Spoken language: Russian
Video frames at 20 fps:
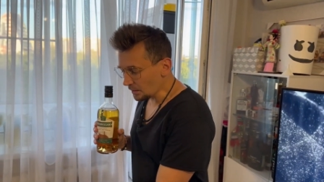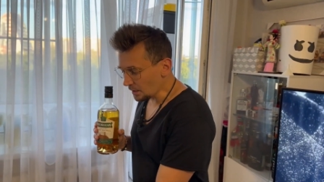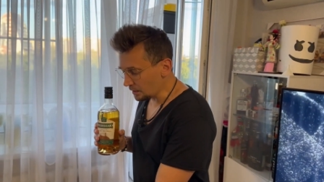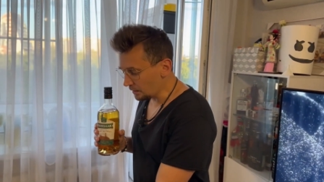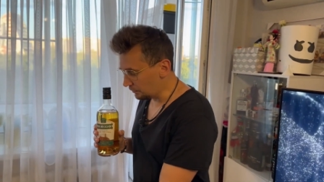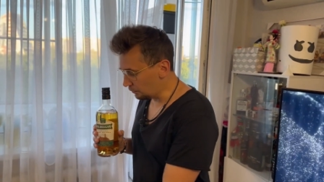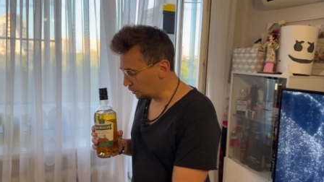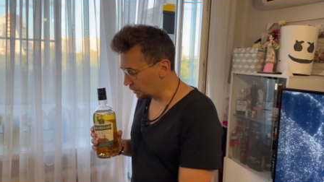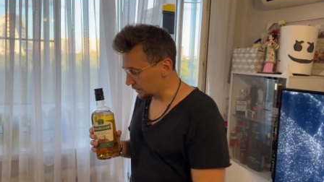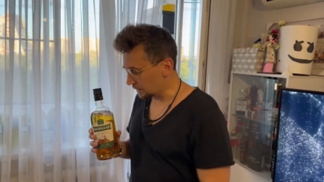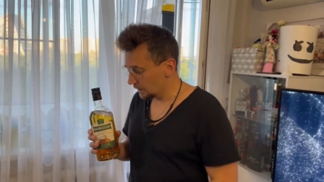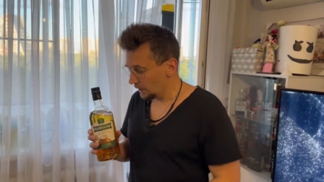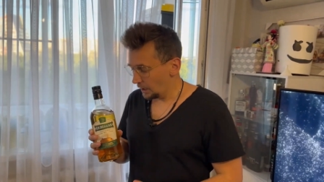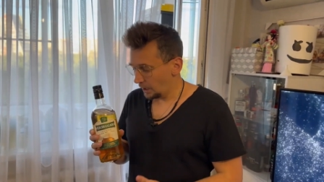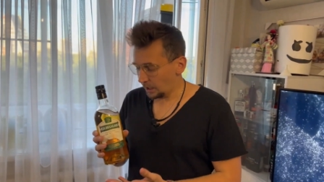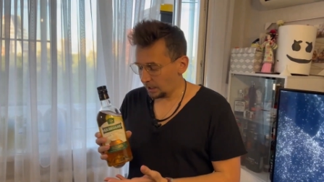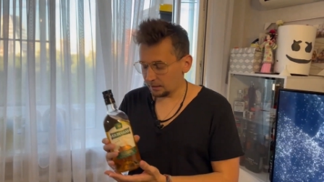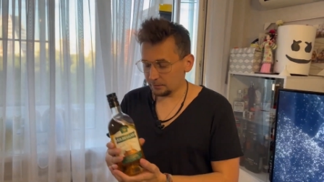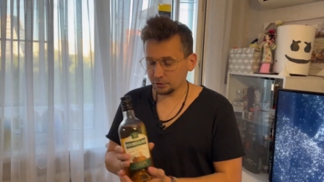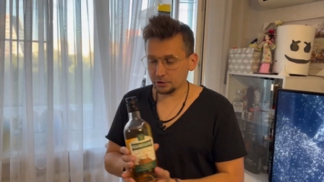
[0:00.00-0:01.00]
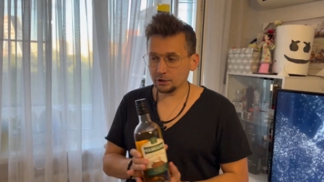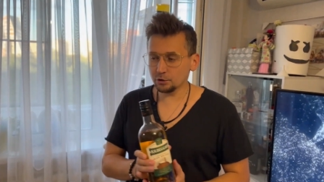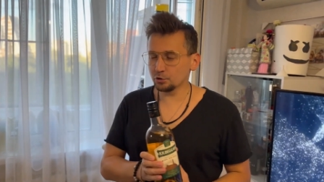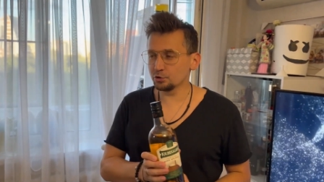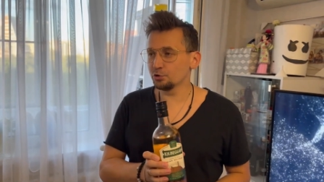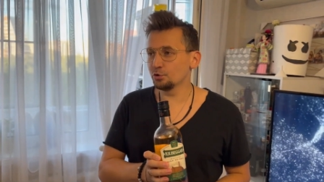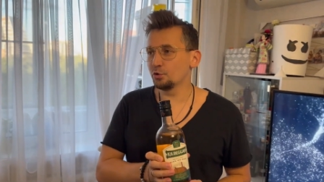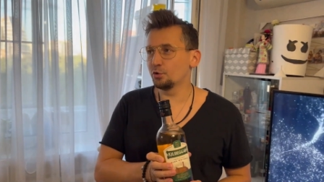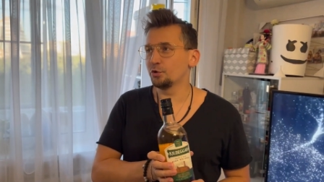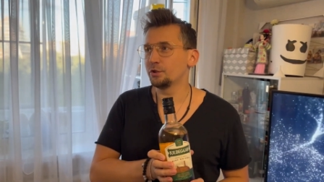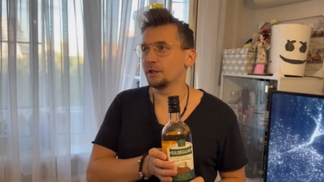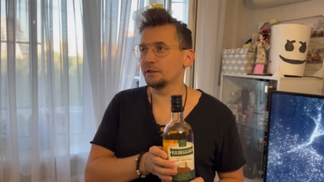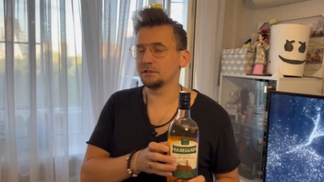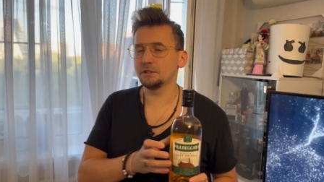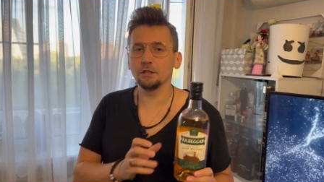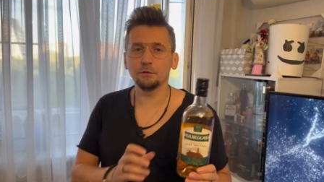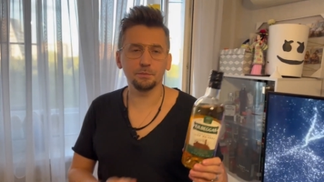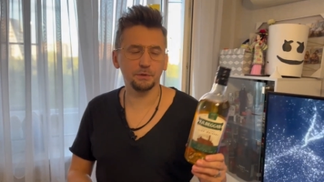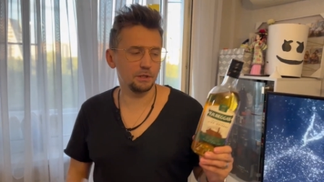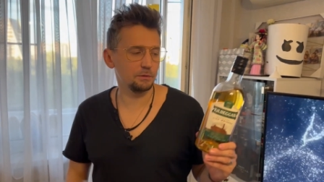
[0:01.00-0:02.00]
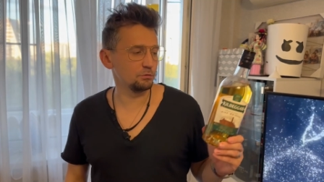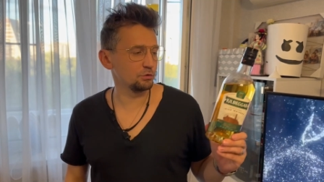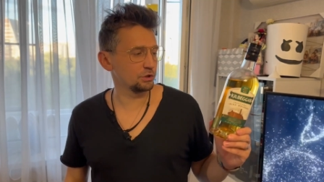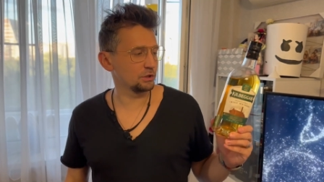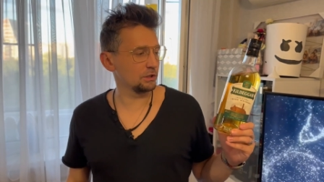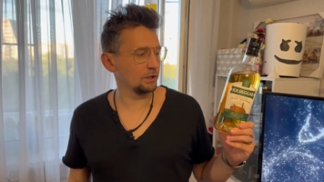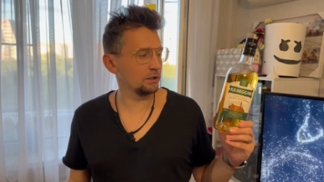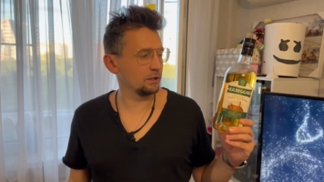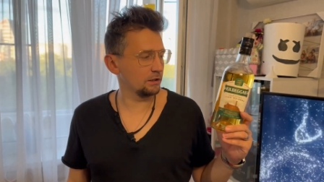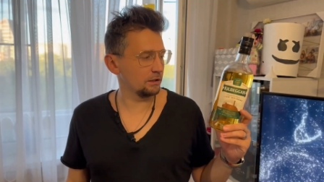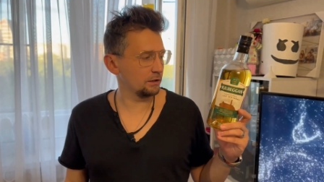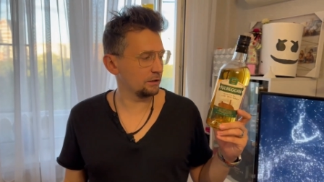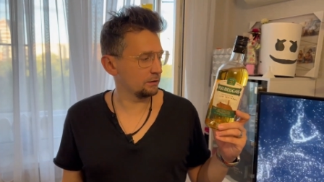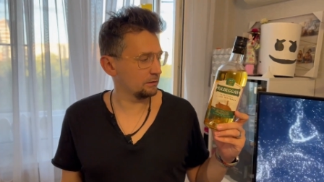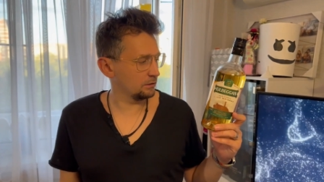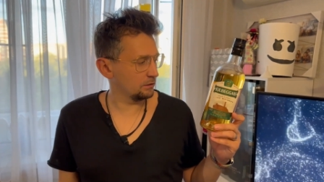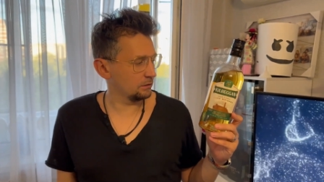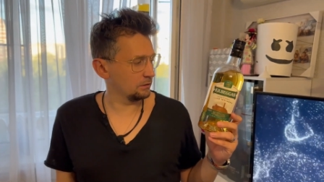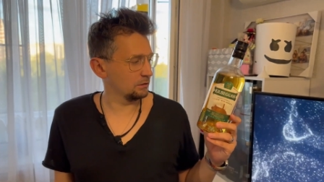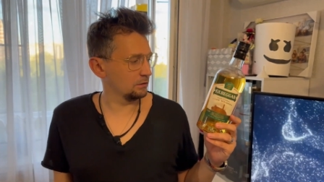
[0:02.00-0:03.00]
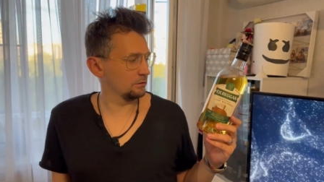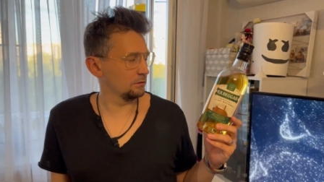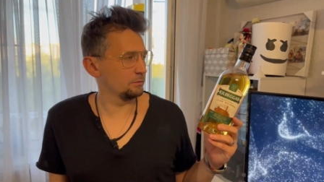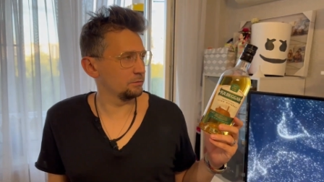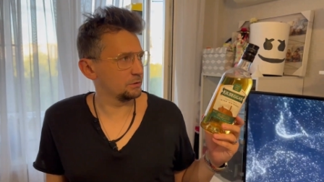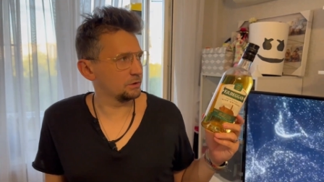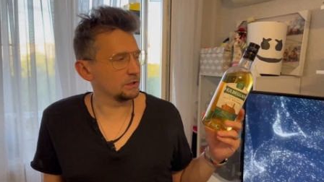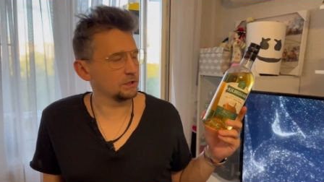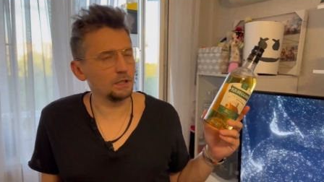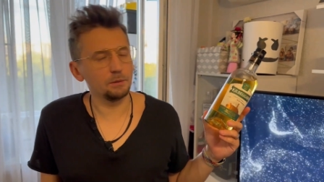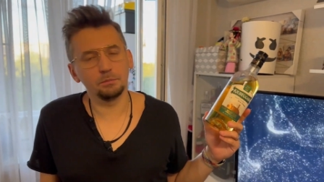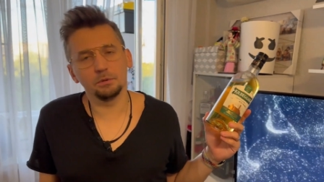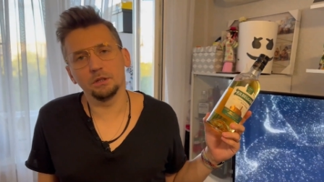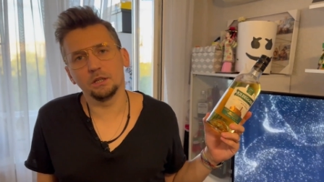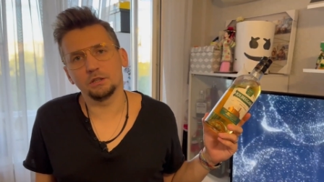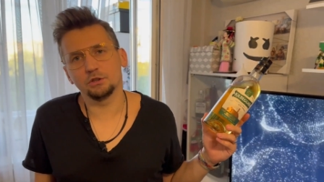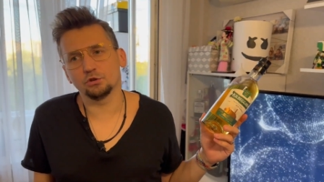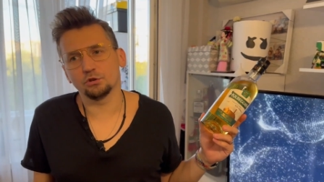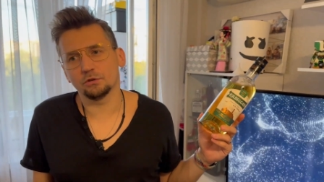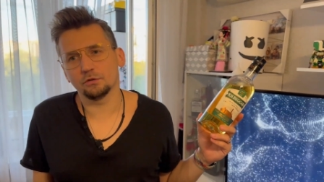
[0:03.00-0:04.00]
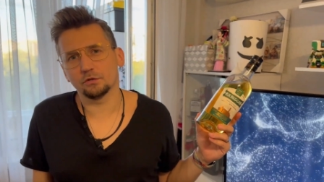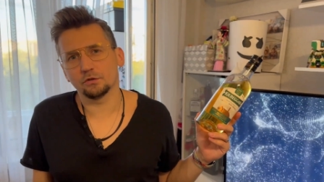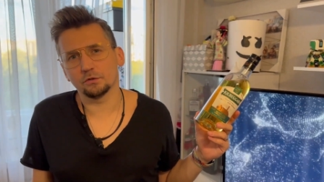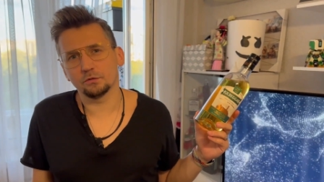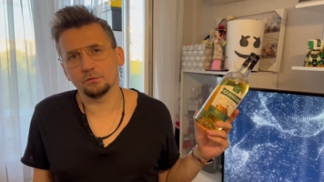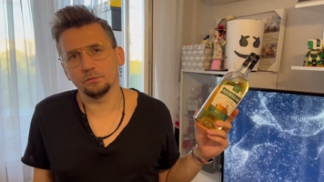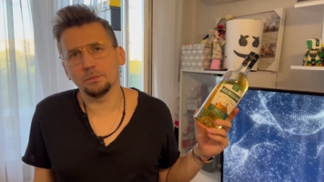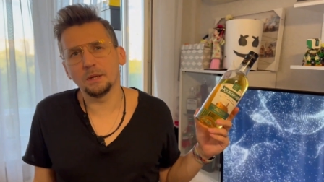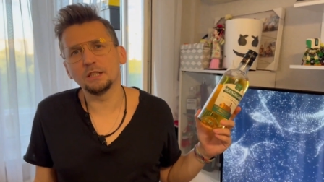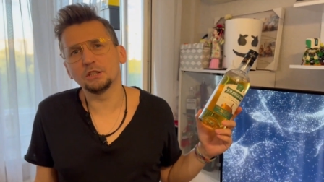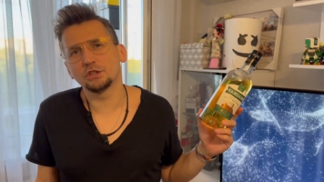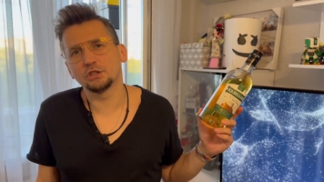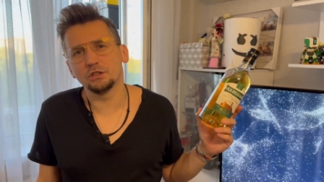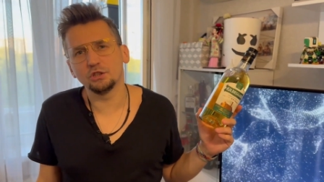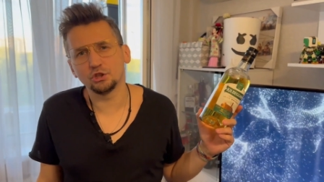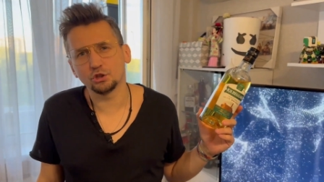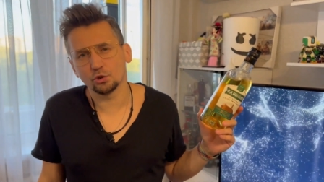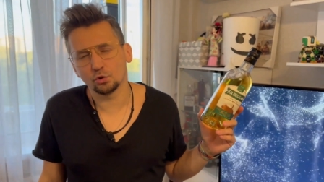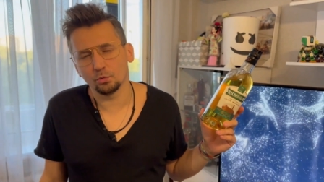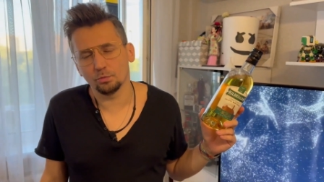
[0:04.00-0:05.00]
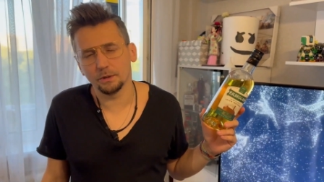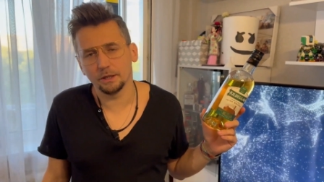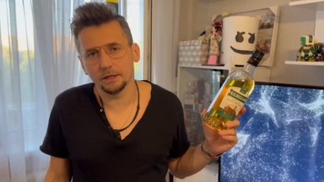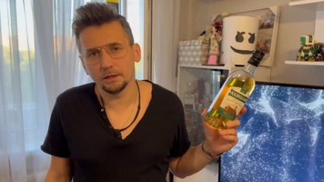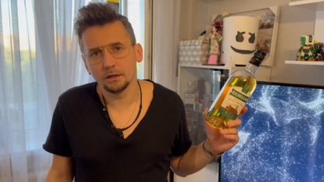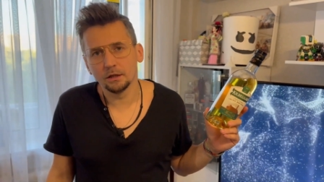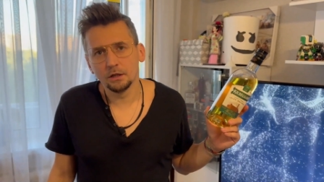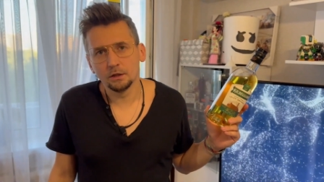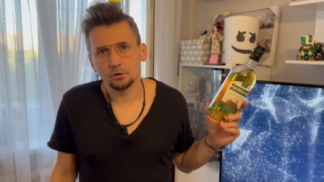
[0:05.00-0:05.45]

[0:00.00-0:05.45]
Вот. А вот эту штуку я взял, потому что э, цена была что-то меньше тысячи рублей.